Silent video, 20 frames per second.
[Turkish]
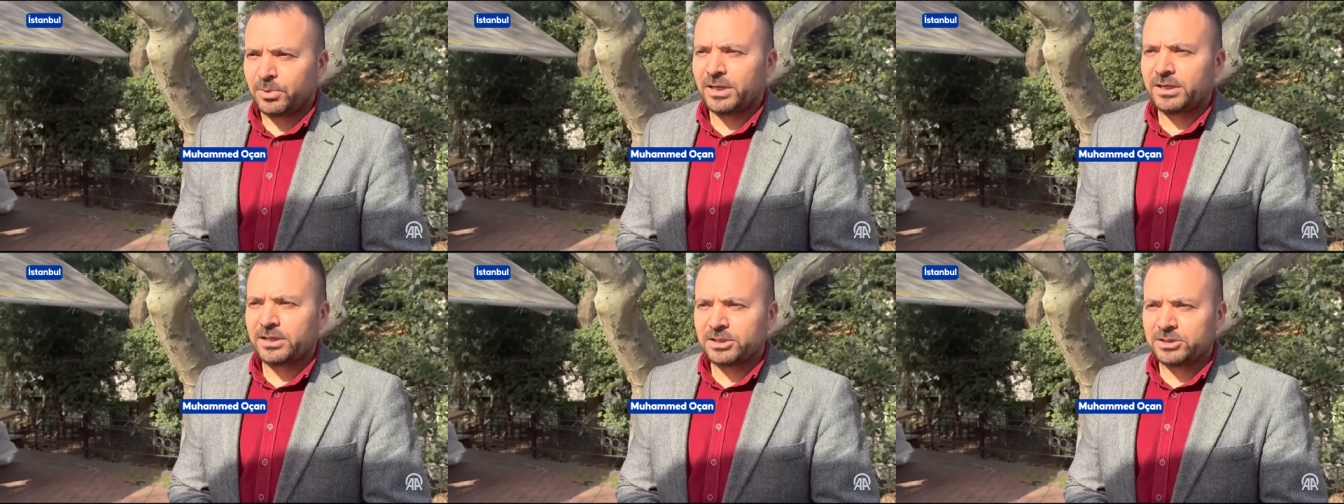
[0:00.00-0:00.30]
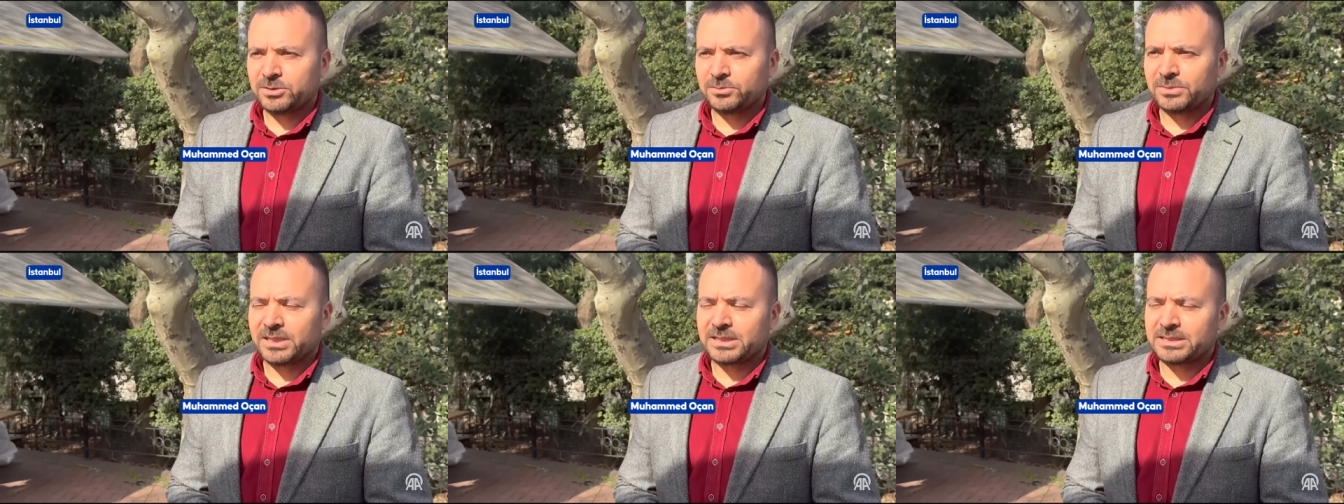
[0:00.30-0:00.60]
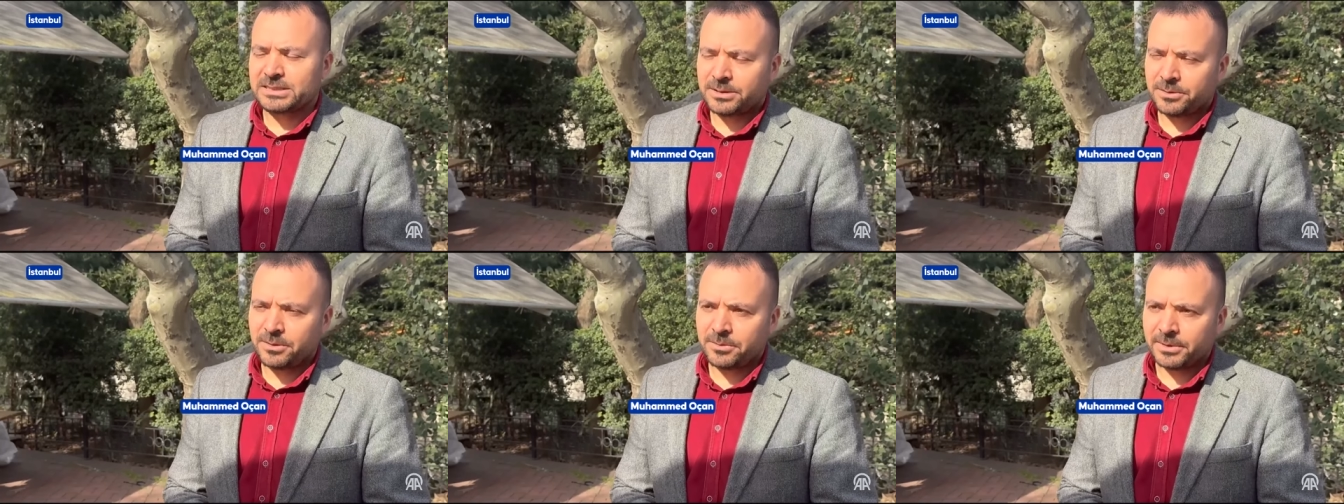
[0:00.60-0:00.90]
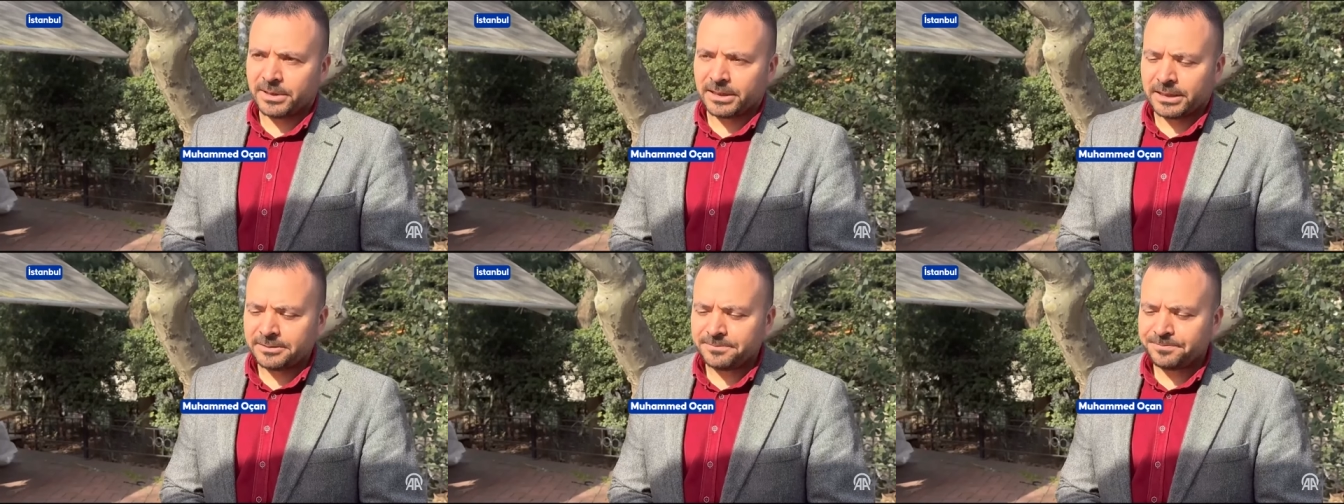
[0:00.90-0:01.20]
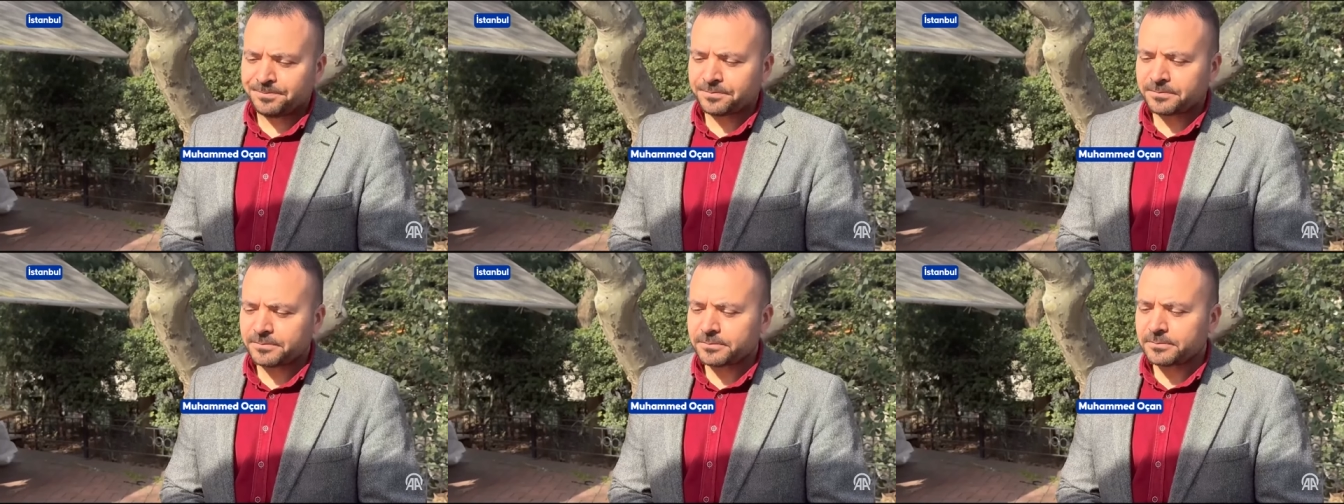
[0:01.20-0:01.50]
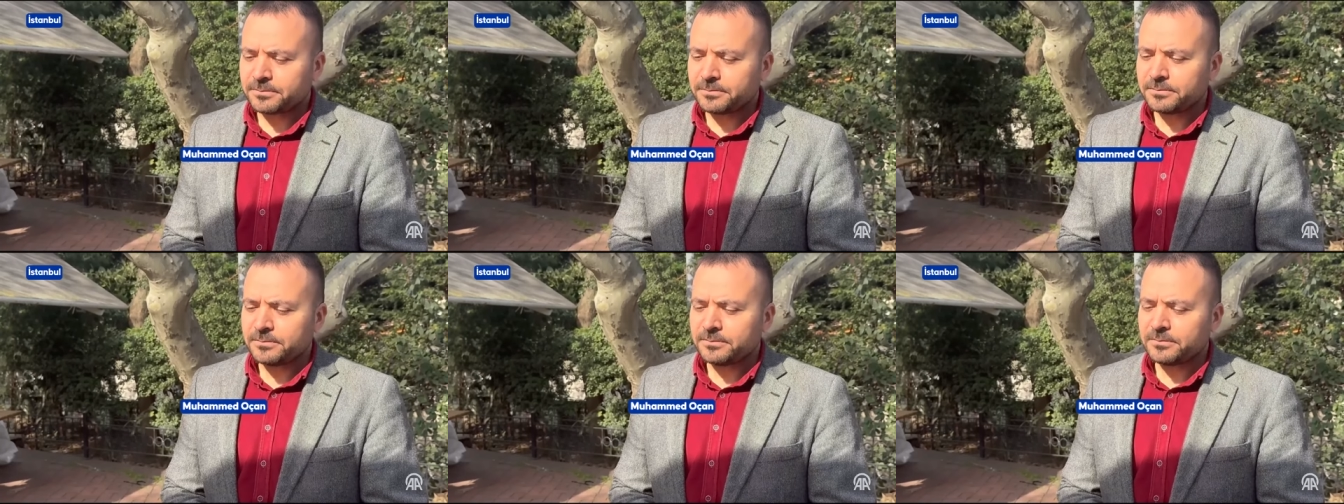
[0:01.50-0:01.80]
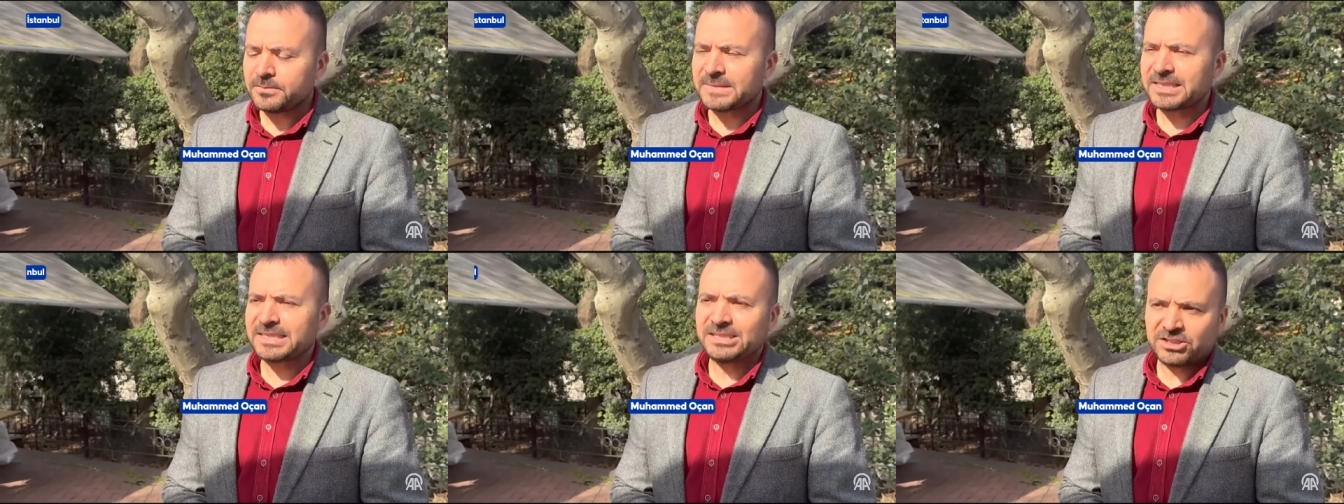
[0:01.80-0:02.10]
paylaşımlar sebebiyle
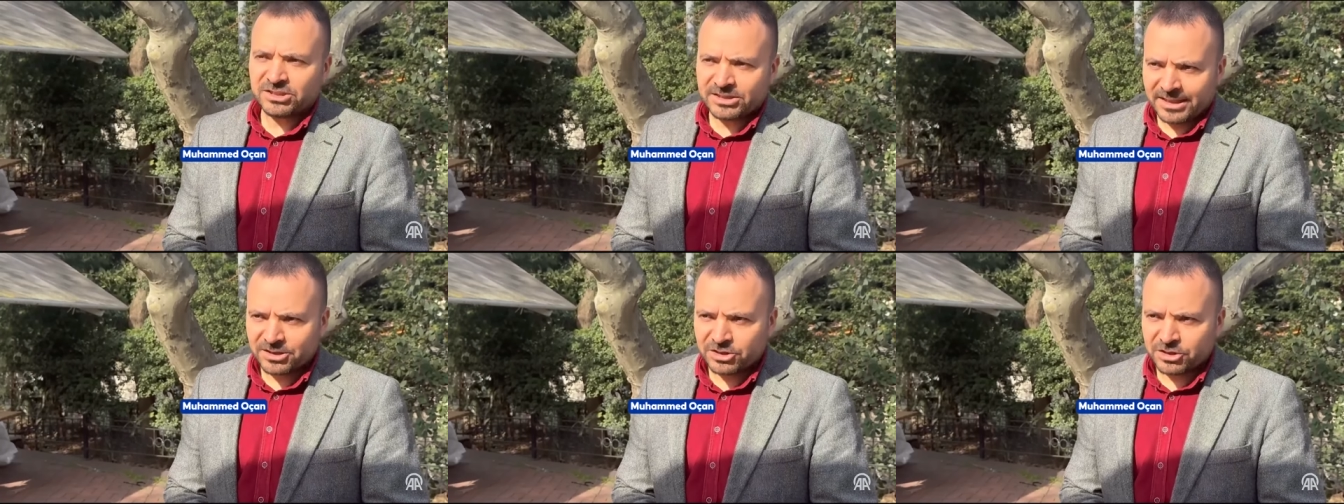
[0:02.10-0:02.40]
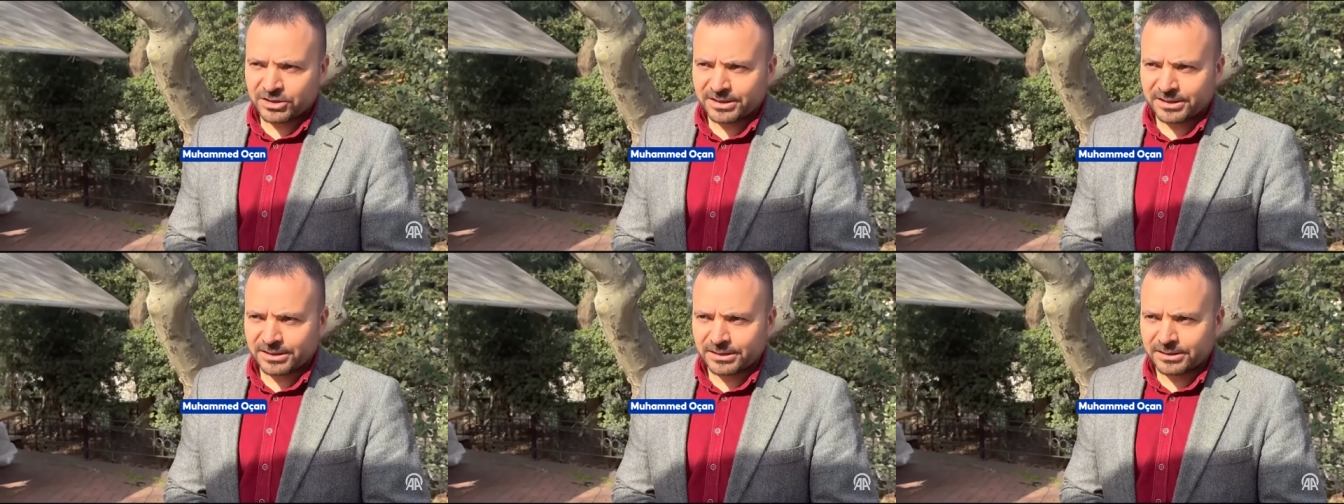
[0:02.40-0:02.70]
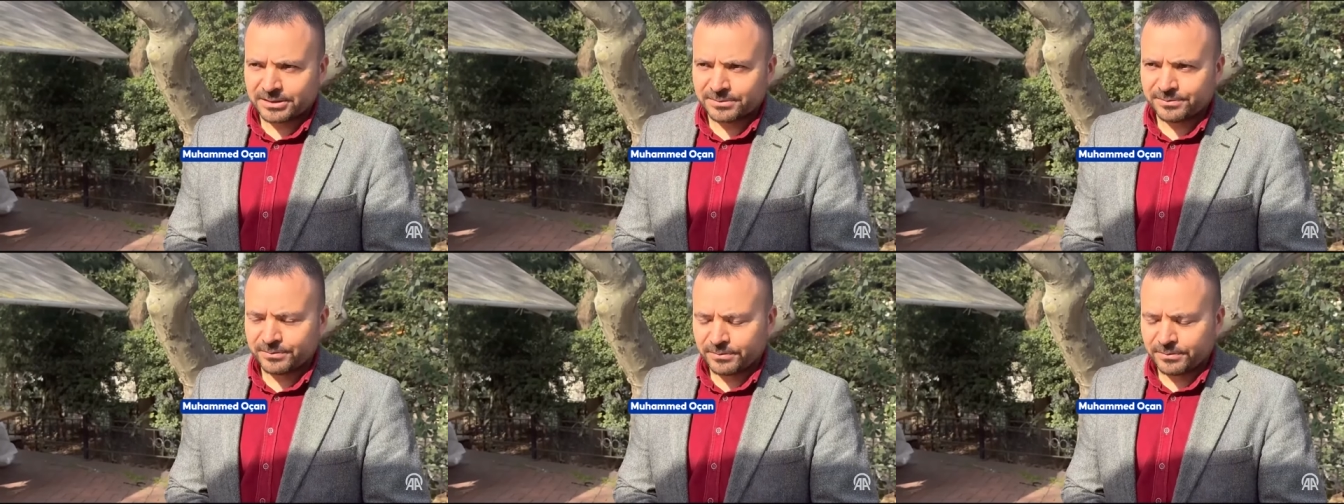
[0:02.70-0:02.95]
işten çıkarıldı.